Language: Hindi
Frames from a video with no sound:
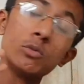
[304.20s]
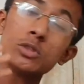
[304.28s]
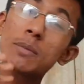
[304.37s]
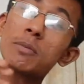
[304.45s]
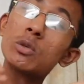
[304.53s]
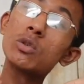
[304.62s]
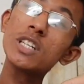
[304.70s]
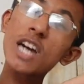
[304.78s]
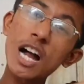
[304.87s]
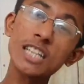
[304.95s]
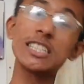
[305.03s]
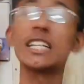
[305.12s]
मुझे बिल्कुल ही
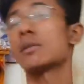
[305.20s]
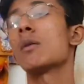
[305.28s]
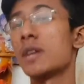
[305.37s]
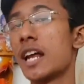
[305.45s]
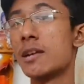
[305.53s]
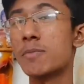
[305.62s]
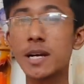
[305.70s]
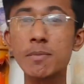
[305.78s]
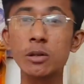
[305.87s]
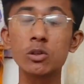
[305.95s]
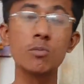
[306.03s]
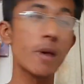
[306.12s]
अर्जेंट बनानी पड़ी
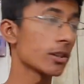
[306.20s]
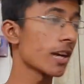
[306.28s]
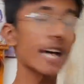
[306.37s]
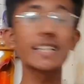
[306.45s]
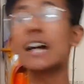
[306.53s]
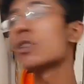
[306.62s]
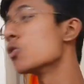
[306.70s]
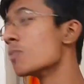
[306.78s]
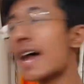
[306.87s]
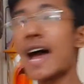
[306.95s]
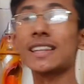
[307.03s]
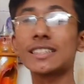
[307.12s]
बिल्कुल मैं तो यार यहाँ
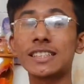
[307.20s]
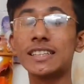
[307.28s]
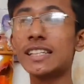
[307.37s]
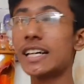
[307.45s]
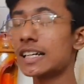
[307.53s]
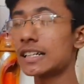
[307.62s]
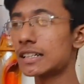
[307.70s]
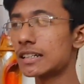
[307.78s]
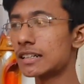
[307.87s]
घूमने आया था चंडीगढ़